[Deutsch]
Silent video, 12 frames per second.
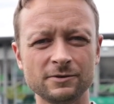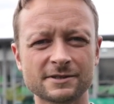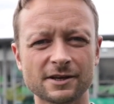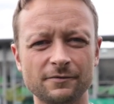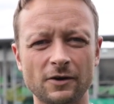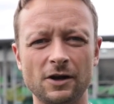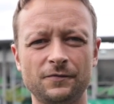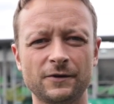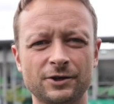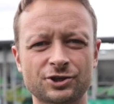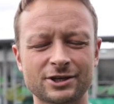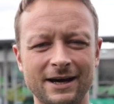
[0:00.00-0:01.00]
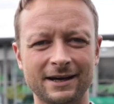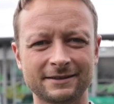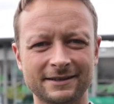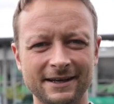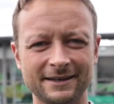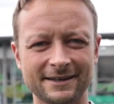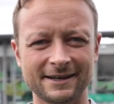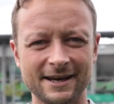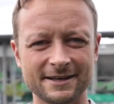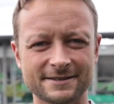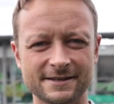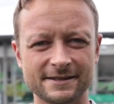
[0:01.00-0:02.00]
Unsere Wölfin starten gegen den
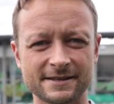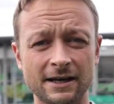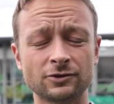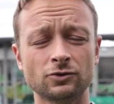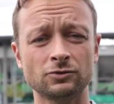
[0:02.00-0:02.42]
SC Sand